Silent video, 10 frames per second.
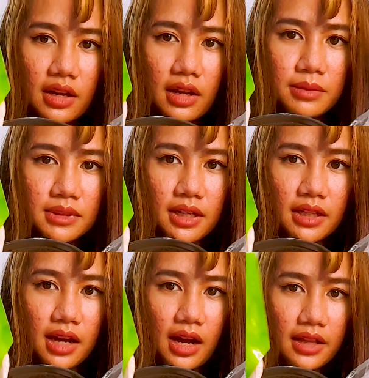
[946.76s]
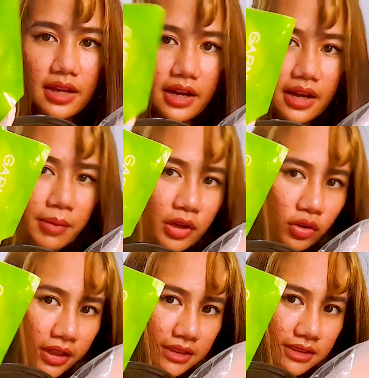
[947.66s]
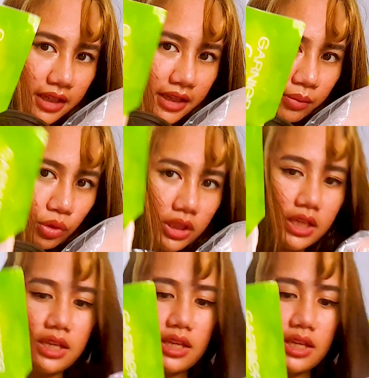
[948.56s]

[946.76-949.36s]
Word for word: kalian bisa lihat gak ada yang kayak mayones ada yang putih